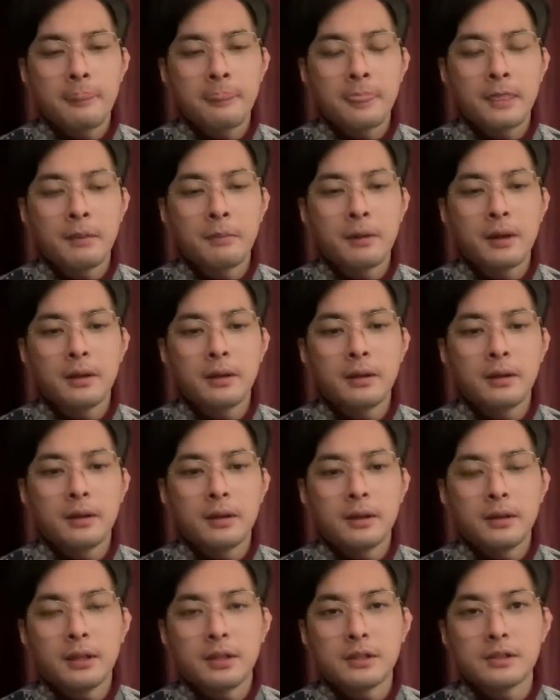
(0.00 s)
那么。
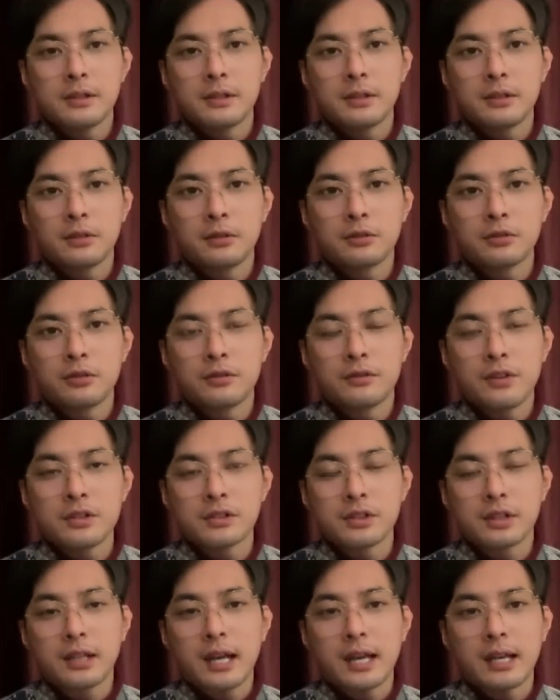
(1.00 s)
也是用这种方式
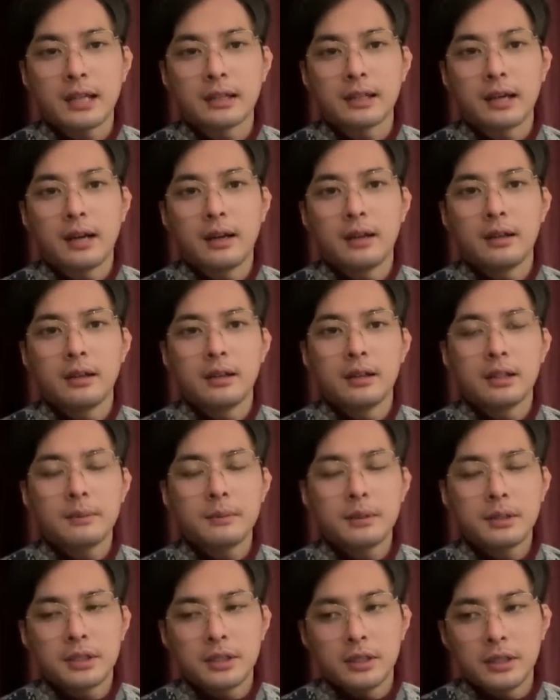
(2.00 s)
干一下他，那
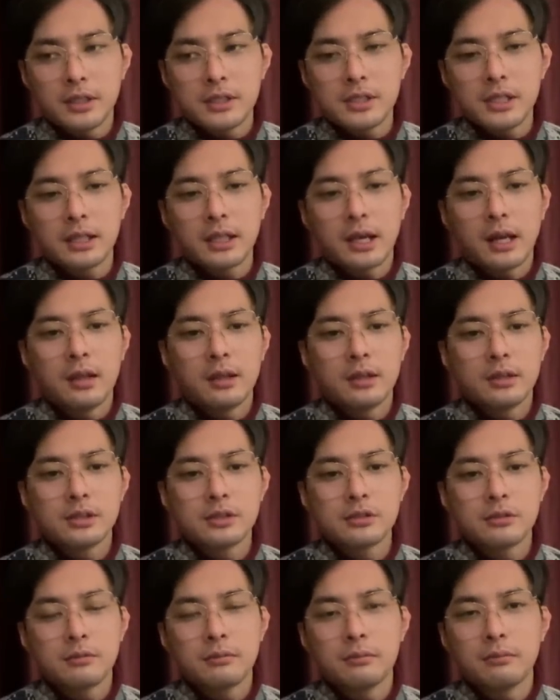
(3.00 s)
么可见呢，这
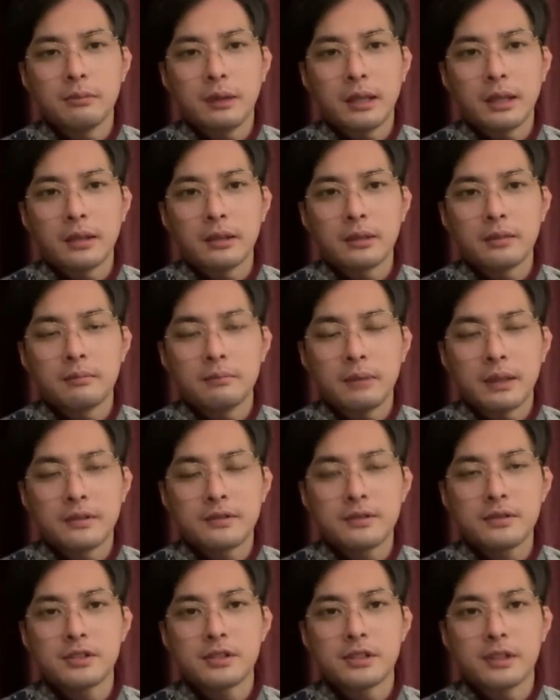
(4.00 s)
种美美
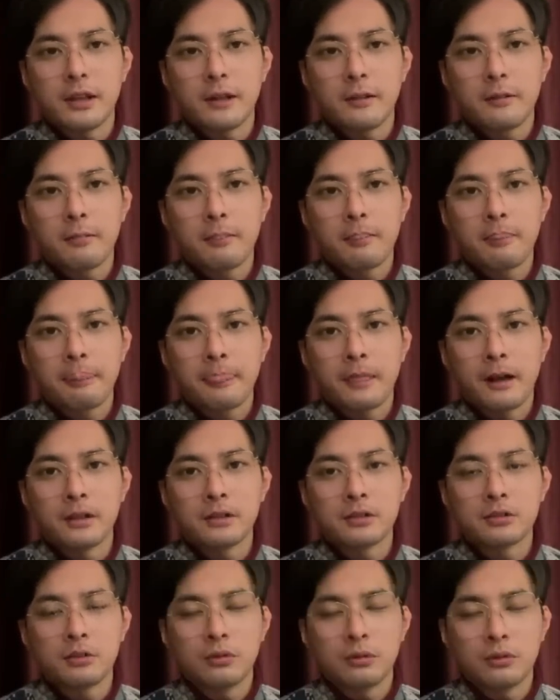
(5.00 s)
资企业啊，
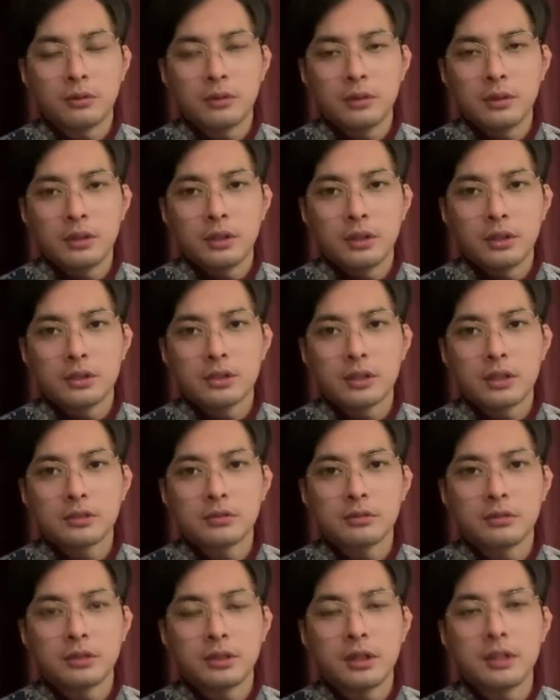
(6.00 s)
这种像这
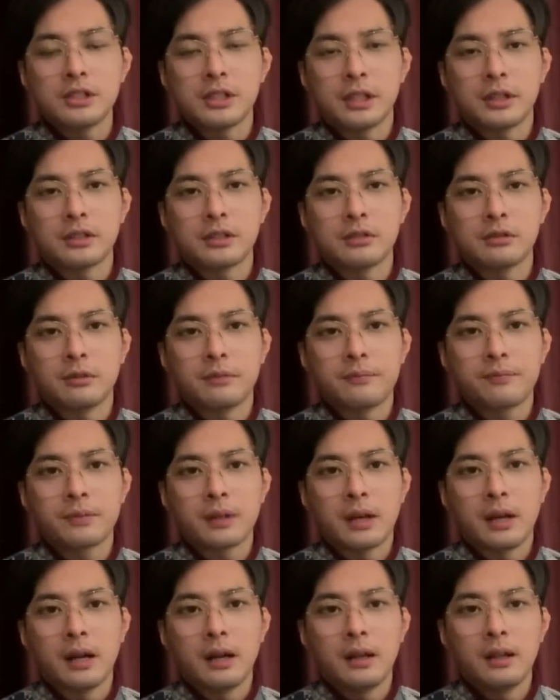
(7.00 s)
种德勤这种
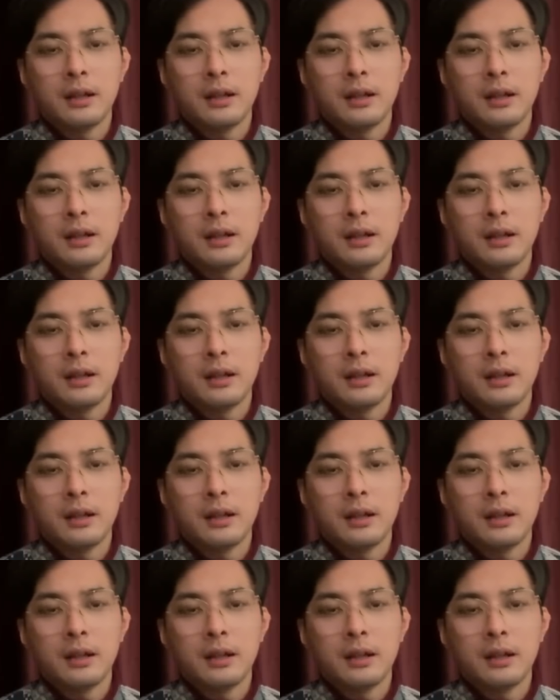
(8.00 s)
啊，